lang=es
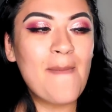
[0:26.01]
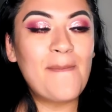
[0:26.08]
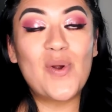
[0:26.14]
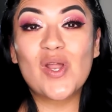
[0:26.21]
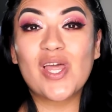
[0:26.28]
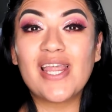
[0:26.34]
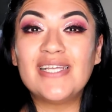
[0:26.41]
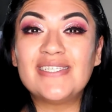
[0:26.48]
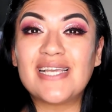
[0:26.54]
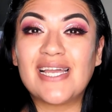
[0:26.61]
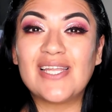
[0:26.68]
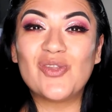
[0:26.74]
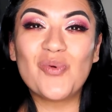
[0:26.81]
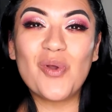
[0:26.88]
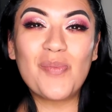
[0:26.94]
porque desde que
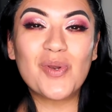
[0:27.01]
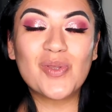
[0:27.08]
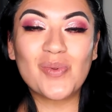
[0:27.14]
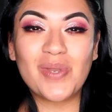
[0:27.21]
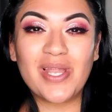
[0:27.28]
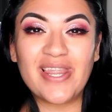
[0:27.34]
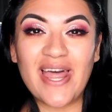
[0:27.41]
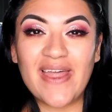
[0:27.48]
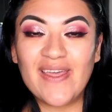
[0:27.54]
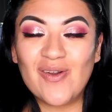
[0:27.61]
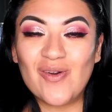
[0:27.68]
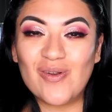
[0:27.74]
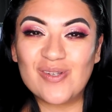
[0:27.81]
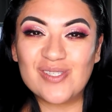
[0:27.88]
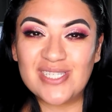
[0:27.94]
tuve oportunidad de
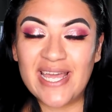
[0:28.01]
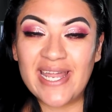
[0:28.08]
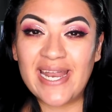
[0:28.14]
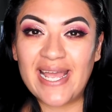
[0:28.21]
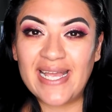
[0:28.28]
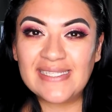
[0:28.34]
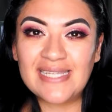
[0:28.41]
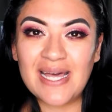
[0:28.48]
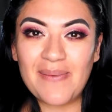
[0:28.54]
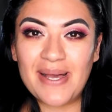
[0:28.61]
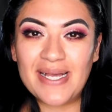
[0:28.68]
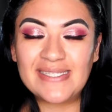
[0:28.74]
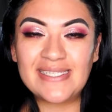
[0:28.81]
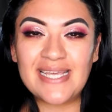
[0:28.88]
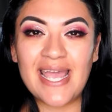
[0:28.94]
conocer esta
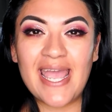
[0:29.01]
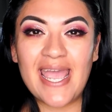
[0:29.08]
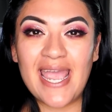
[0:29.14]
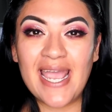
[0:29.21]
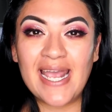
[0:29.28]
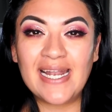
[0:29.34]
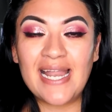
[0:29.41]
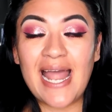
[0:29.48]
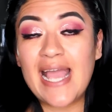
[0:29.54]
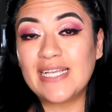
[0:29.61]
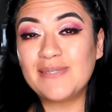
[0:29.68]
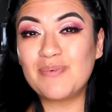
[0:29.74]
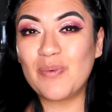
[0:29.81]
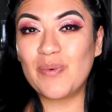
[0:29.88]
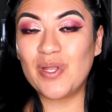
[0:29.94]
base en la
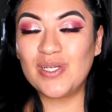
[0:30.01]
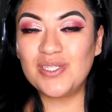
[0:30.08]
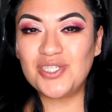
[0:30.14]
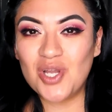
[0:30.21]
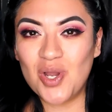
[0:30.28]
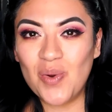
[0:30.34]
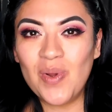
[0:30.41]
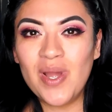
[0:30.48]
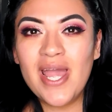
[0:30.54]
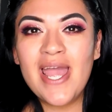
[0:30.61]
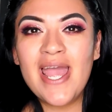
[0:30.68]
Expo Beauty Show,